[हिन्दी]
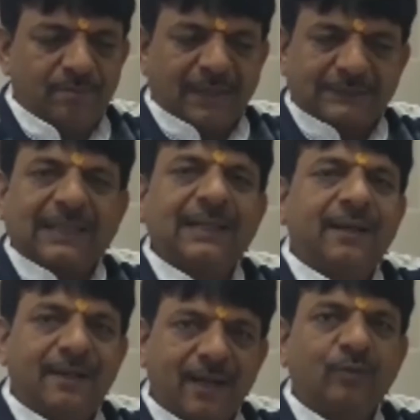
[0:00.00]
बलात्कार
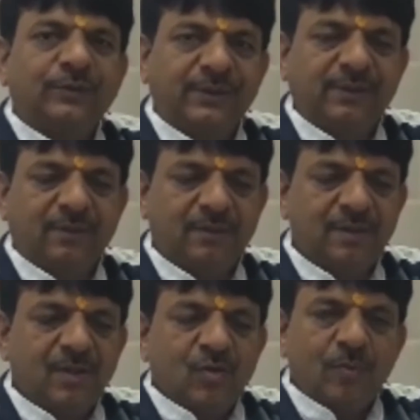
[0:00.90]
की घटना हो रही
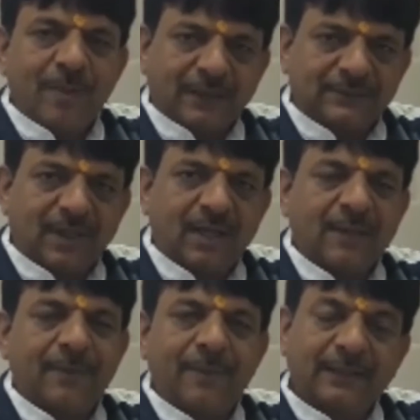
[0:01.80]
है
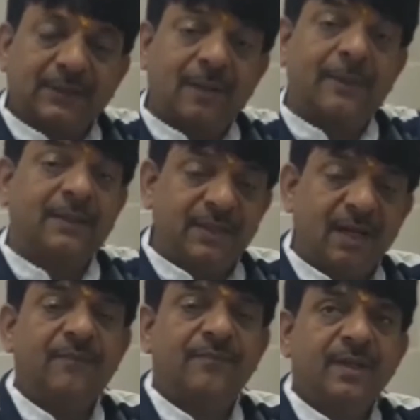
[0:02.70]
बलात्कार या फिर बलात्कार पर
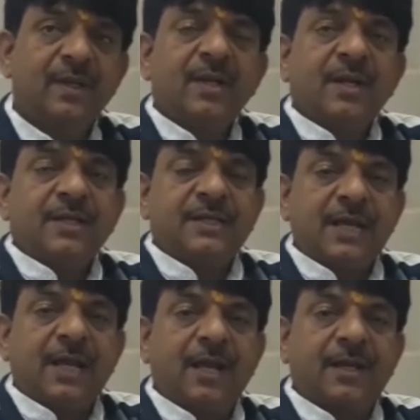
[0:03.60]
हत्या
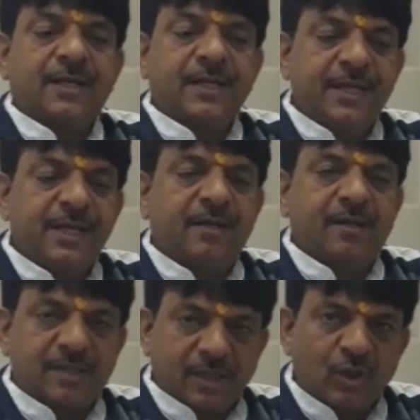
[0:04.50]
ये किन्हीं
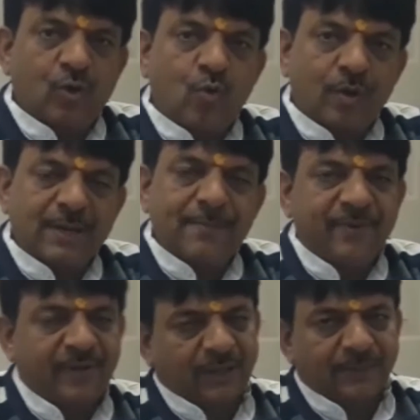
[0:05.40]
कचंद लोगों की
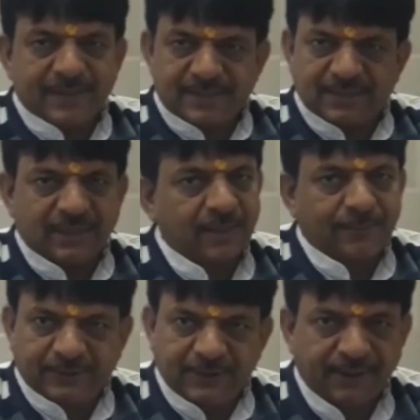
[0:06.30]
विकृत मानसिकता
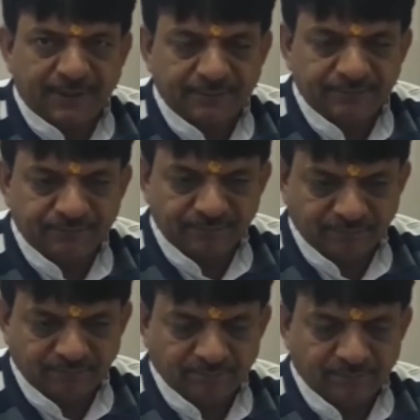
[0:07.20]
का प्रतीक है
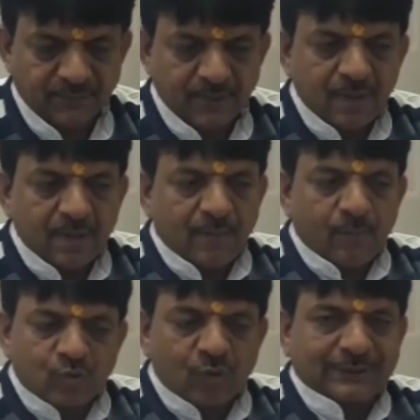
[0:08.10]

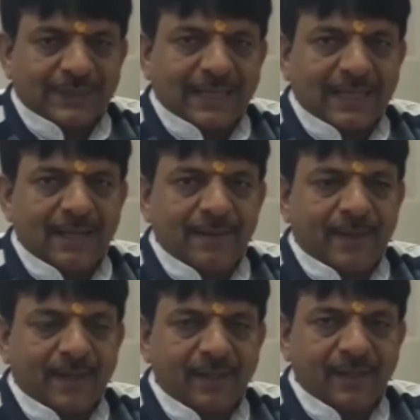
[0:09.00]
मुझको लगता है कि
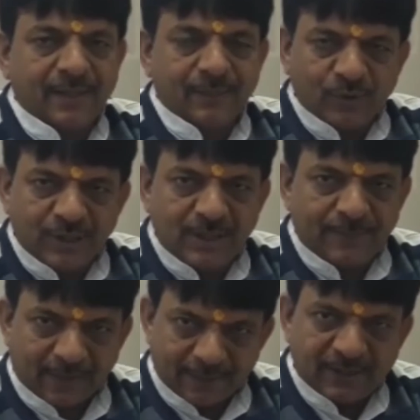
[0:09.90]
माननीय नरेंद्र मोदी
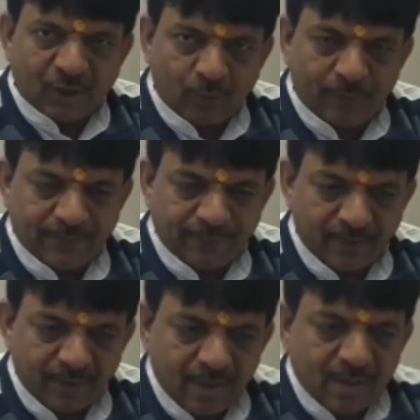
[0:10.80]
प्रधानमंत्री के रूप
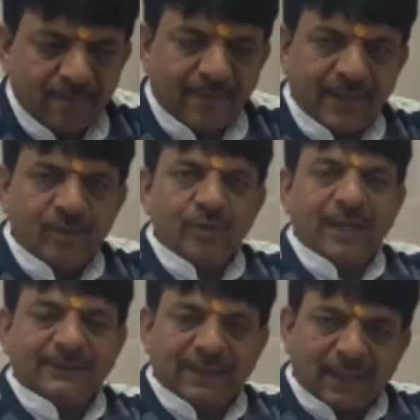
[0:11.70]
में माननीय
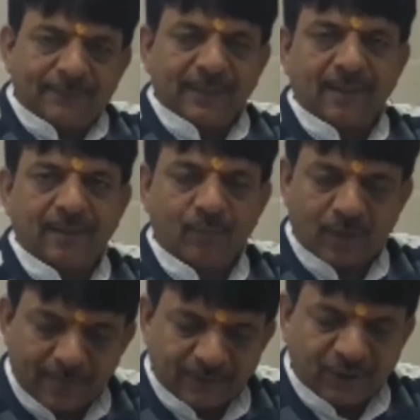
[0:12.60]
योगी आदित्यनाथ
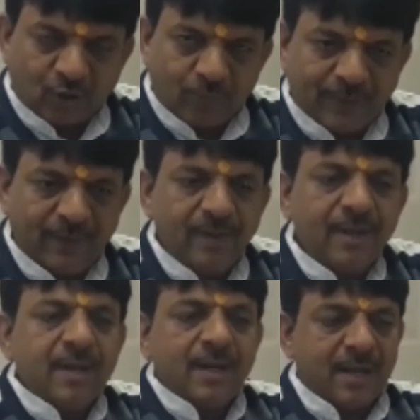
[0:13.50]
मुख्यमंत्री के रूप
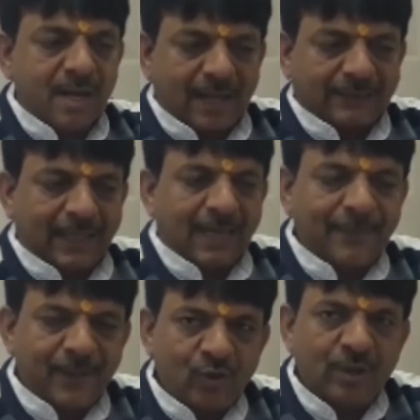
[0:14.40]
में
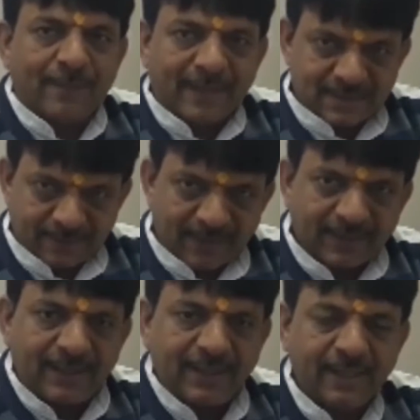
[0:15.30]
लगातार बेटियों के मान
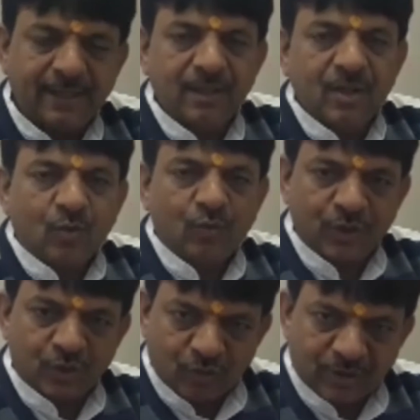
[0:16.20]
सम्मान के लिए
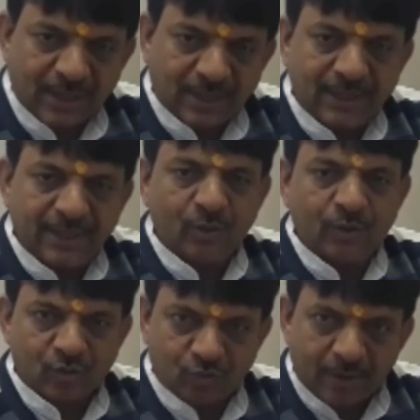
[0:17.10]
उनकी सुरक्षा के लिए
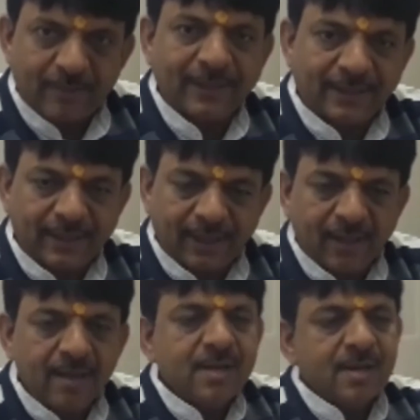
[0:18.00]
उनके स्वाभिमान के
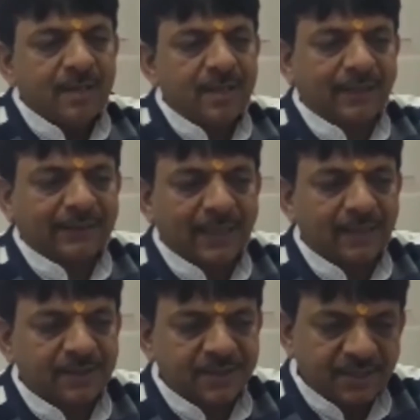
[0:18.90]
लिए
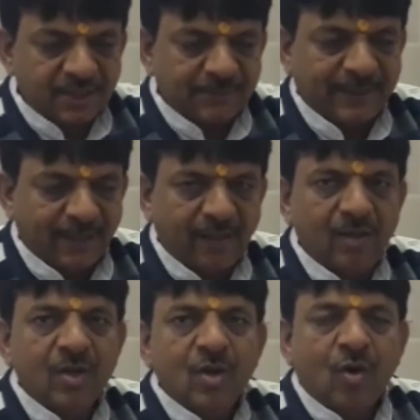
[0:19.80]
लगातार चिंतित भी हैं
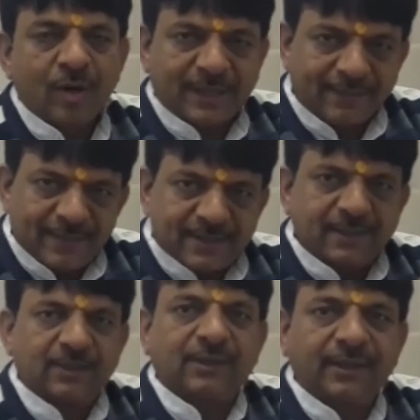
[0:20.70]
और केवल
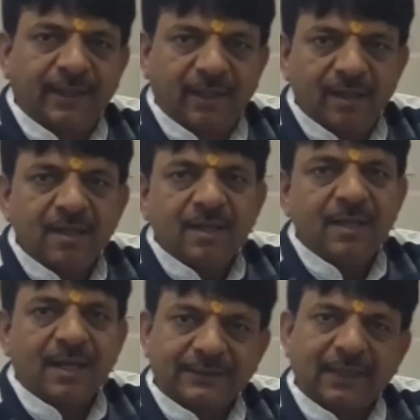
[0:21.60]
चिंतित नहीं
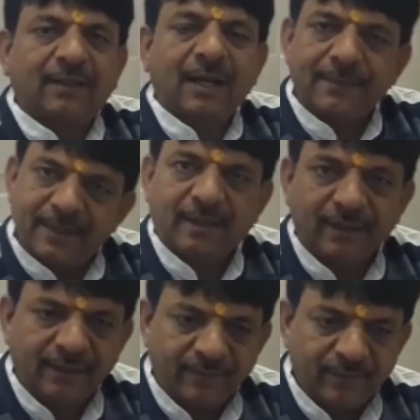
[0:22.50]
है लगातार कार्य भी कर
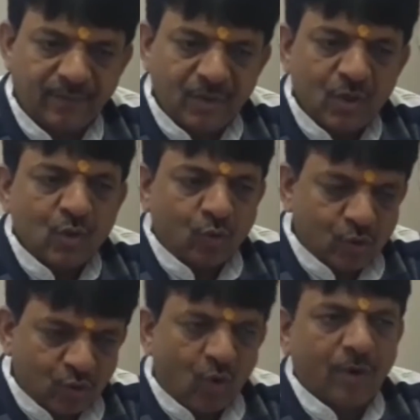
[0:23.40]
रहे हैं
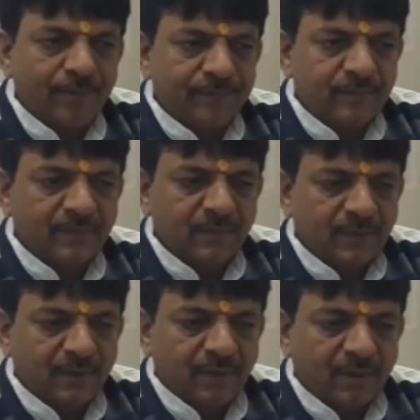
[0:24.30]
कुछ
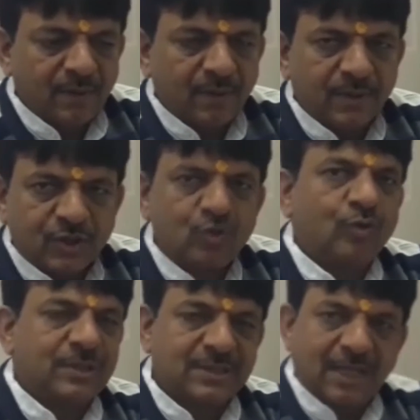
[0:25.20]
लोग
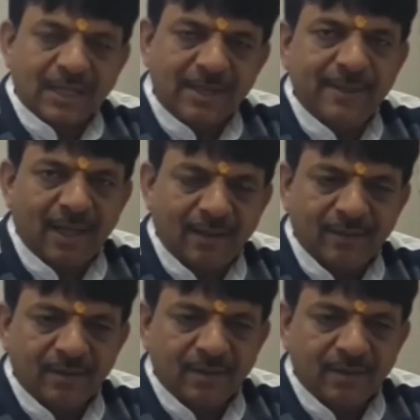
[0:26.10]
जिनको संस्कार नहीं मिला